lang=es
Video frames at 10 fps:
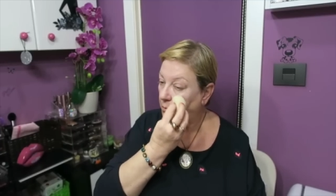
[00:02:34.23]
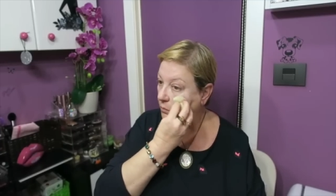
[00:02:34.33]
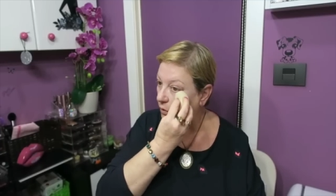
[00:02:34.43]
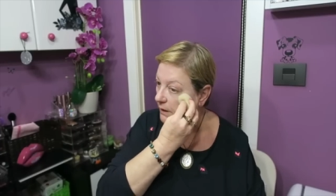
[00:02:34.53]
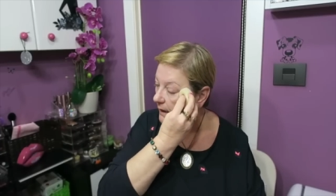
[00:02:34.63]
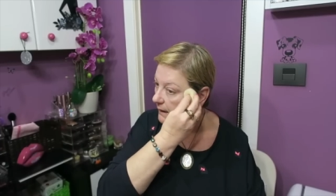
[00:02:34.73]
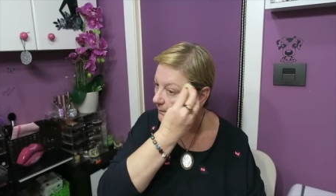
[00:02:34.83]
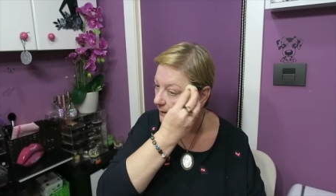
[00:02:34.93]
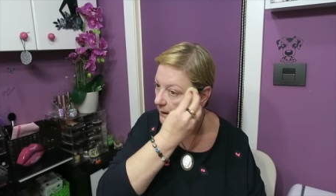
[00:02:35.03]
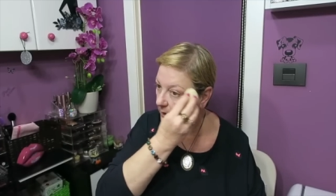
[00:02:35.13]
voy a que
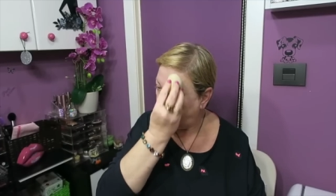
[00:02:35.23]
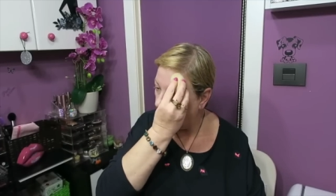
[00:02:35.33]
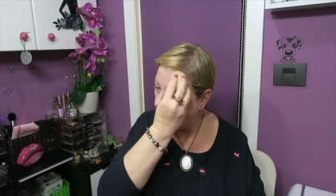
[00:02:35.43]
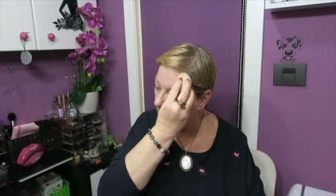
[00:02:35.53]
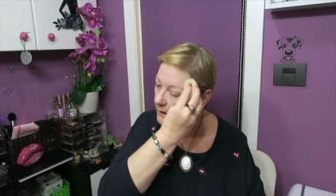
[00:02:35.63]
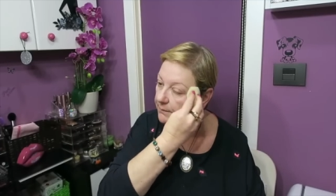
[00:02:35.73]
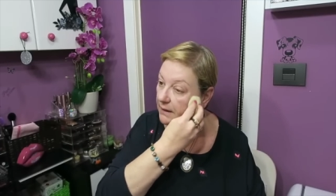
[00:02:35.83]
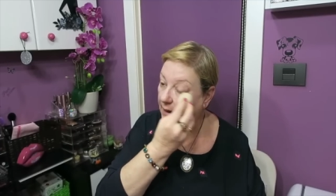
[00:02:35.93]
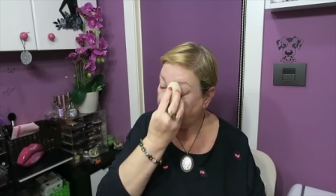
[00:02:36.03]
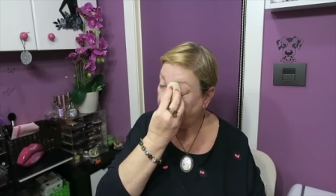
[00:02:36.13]
me la, a que me
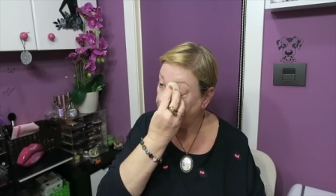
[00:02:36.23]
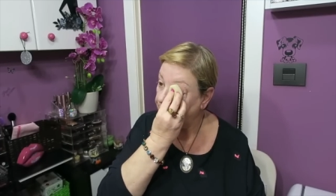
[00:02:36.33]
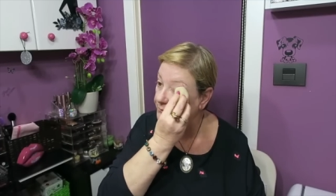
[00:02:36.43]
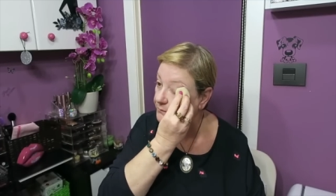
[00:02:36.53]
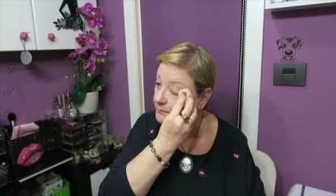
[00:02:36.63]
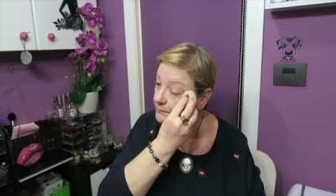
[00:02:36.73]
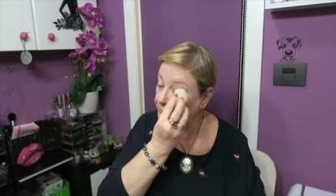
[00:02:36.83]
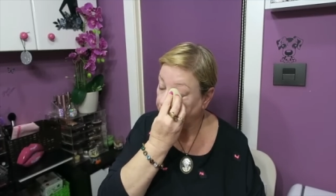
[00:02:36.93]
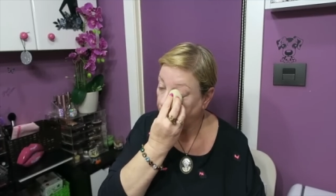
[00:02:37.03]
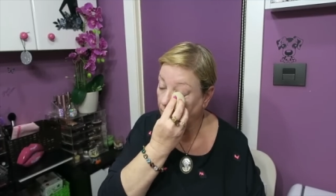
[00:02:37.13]
la haga.
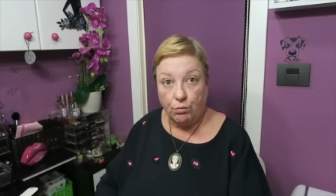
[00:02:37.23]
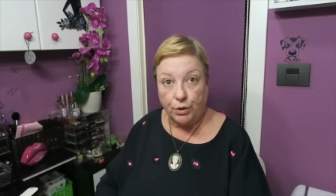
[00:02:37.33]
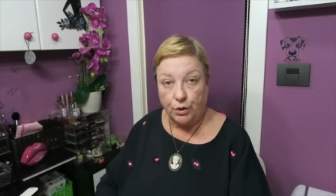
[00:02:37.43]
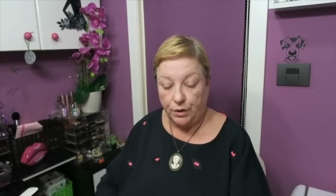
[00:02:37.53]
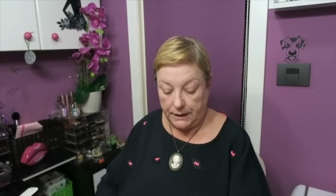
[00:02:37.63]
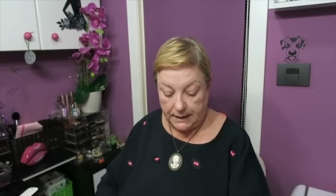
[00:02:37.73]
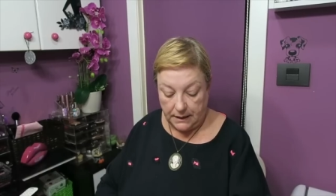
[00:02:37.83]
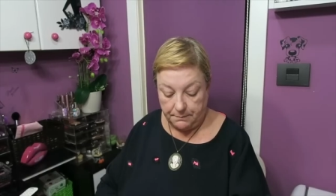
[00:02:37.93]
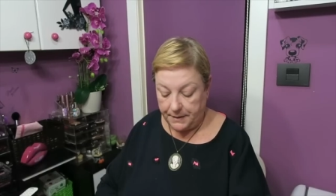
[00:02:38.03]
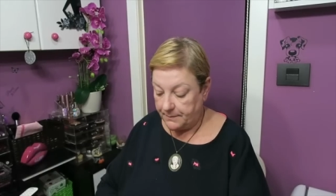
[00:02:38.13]
Bueno,
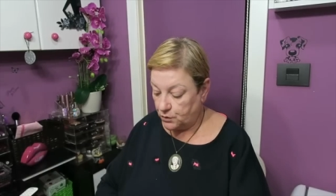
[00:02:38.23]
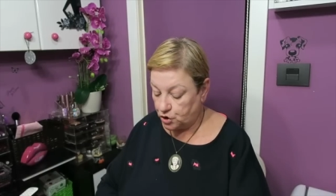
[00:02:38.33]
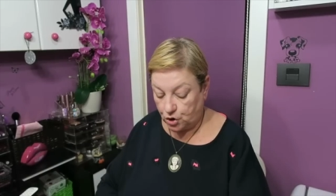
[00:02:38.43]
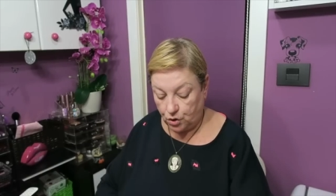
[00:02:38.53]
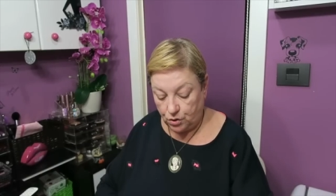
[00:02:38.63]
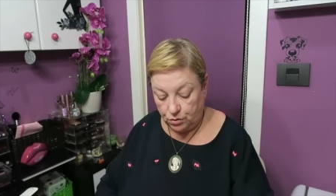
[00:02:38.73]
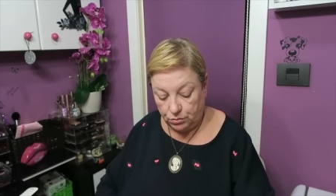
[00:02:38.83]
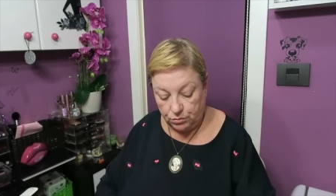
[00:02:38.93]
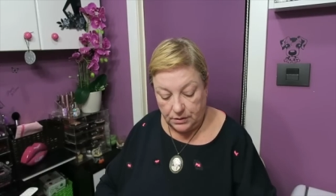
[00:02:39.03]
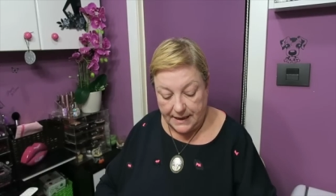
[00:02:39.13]
y vamos
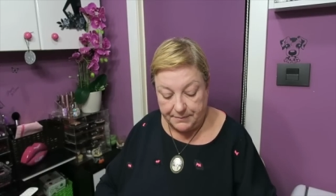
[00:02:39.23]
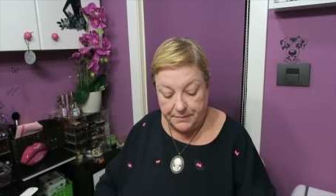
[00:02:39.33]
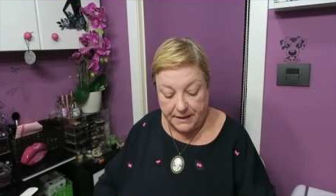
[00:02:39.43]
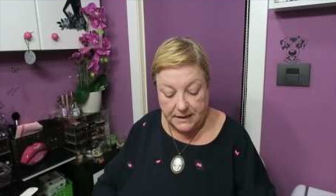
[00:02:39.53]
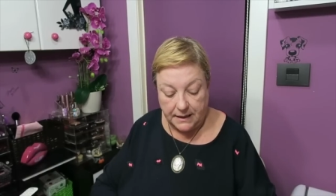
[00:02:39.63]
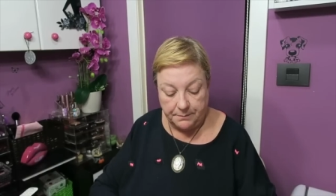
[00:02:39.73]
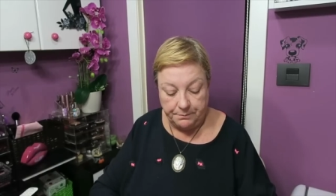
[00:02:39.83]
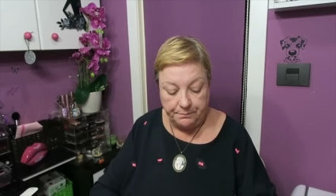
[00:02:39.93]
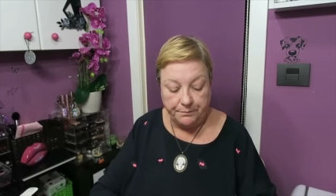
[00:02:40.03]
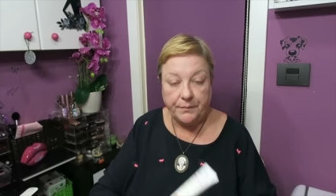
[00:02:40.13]
con la BB Cream,
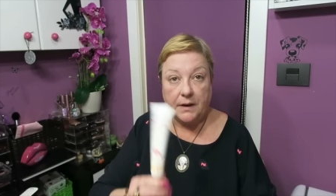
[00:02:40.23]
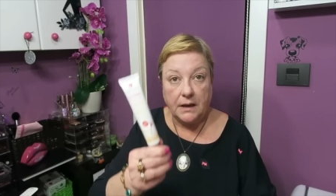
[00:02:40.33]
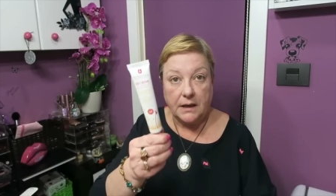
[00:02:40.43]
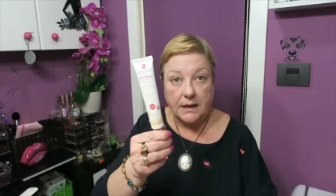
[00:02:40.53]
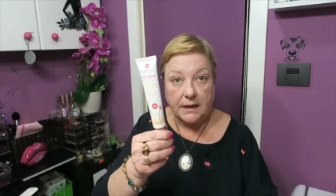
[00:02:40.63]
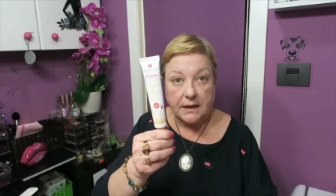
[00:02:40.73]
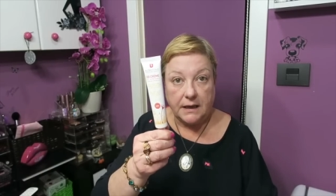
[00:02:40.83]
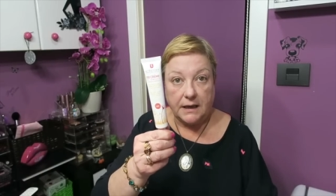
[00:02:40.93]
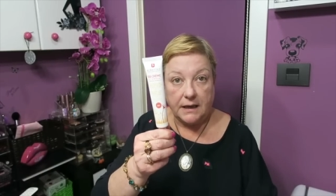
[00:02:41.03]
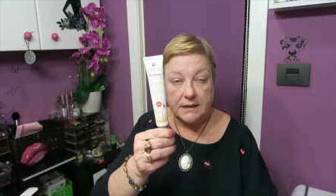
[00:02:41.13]

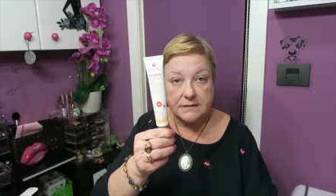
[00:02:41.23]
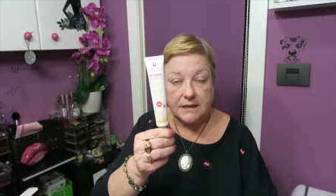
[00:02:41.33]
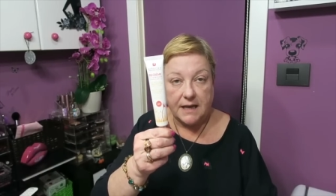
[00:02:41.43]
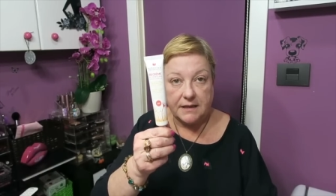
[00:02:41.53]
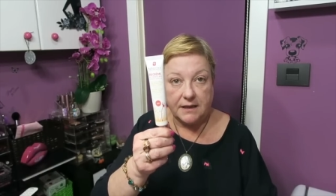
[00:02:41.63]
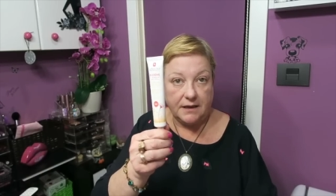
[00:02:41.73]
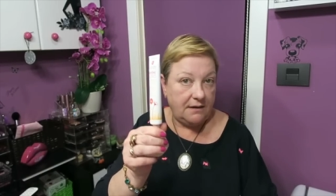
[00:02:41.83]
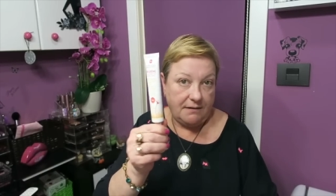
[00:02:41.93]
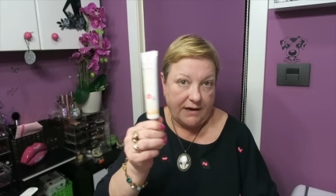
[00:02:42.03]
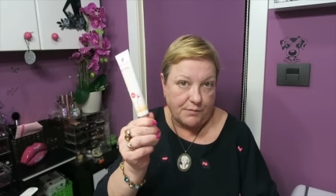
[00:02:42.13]
que es la
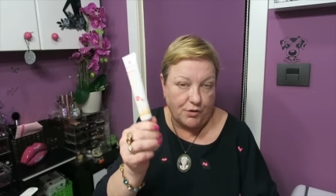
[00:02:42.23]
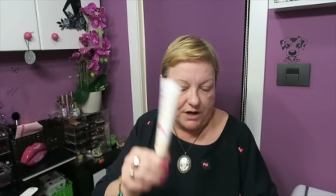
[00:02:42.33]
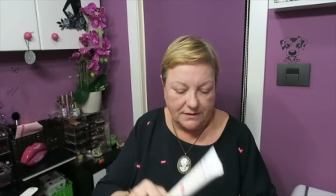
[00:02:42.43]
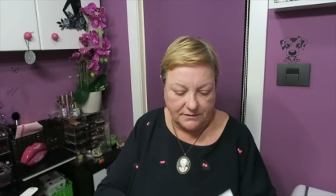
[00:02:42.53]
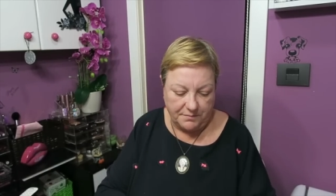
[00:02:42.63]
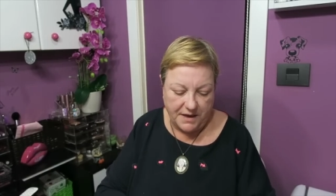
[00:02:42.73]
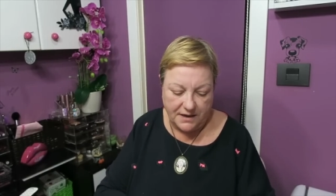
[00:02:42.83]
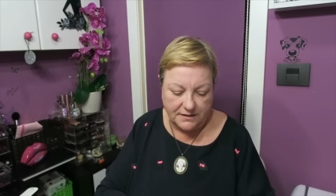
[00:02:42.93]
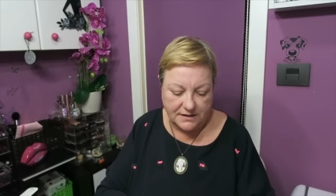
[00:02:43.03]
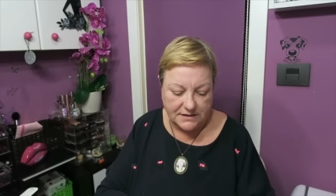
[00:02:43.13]
de Herborian
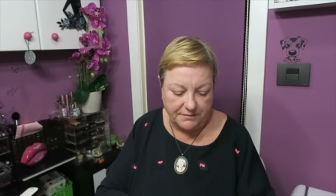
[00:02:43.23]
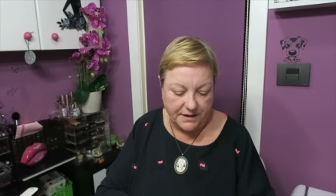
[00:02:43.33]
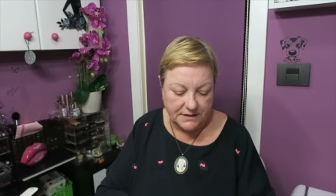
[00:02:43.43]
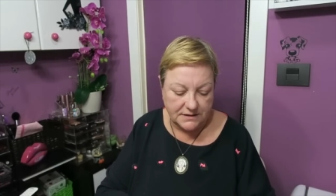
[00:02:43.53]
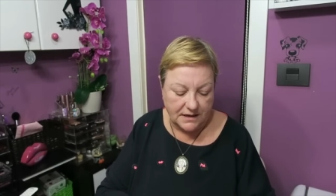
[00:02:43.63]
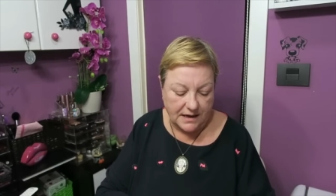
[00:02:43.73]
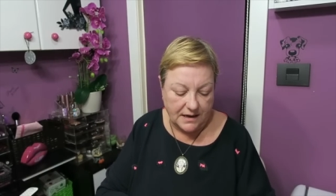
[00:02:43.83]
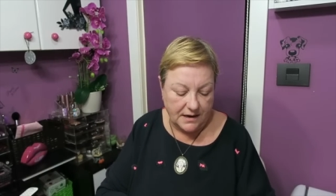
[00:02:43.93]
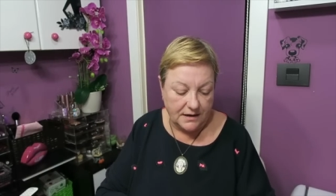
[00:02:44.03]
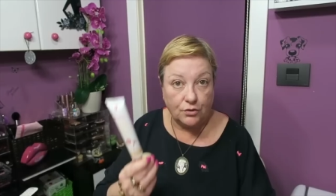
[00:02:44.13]
también, ya sabéis,
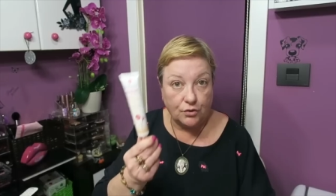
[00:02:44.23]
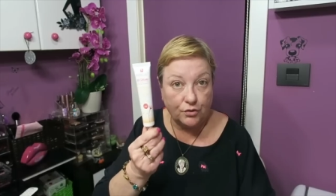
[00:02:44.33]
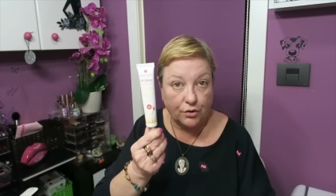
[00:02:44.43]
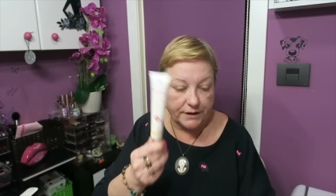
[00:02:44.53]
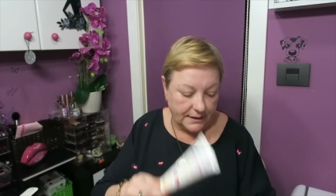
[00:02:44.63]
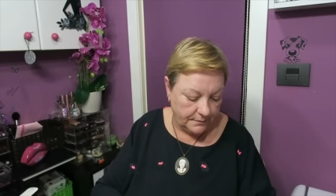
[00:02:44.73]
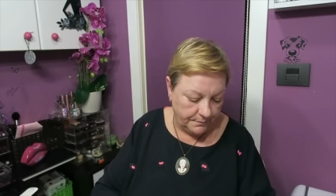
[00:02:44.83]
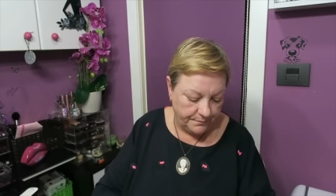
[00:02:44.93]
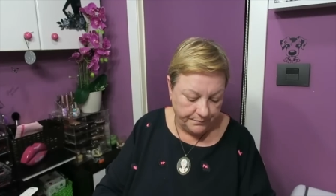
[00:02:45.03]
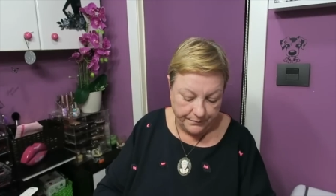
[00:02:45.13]
la, el tono Dogué.
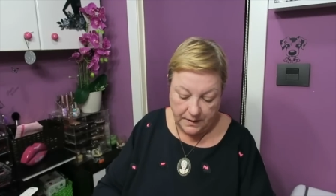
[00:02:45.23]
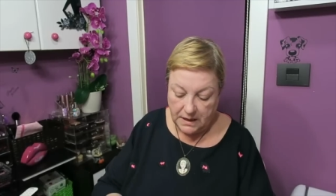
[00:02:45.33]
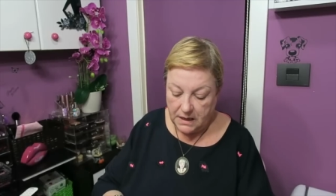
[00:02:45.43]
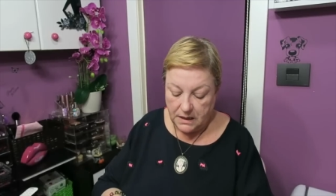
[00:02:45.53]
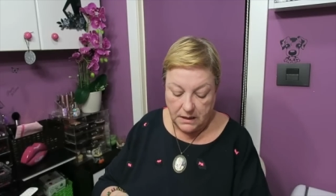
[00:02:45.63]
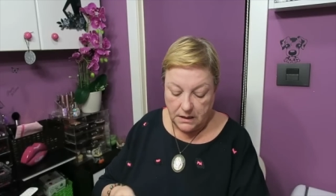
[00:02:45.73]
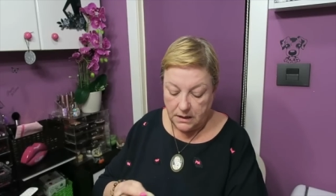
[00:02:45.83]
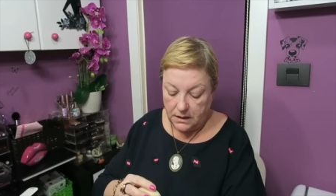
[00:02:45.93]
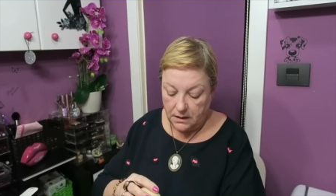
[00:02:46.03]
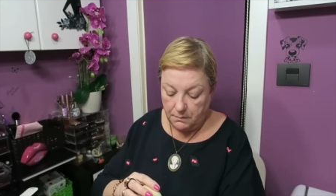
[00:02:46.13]

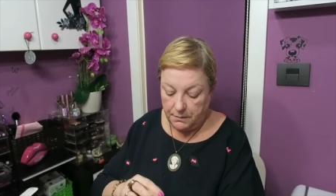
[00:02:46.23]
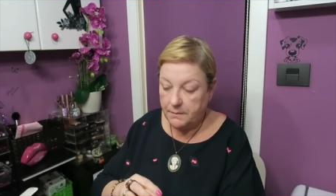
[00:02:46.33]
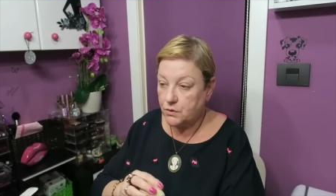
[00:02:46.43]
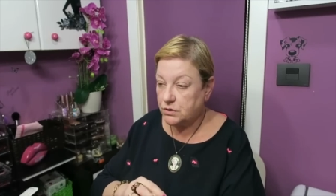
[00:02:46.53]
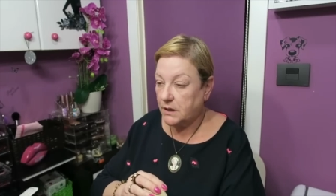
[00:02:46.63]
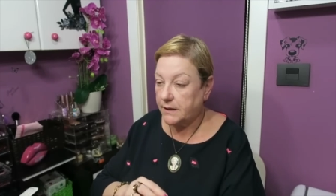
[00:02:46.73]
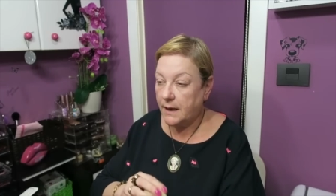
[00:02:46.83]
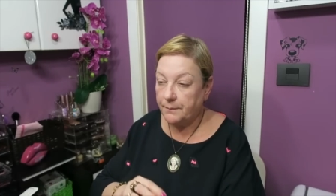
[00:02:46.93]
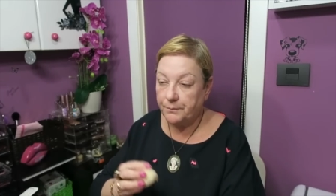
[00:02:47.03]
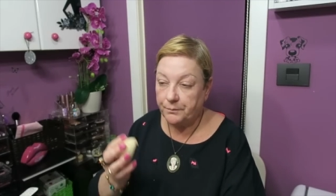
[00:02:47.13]
Y vamos allá.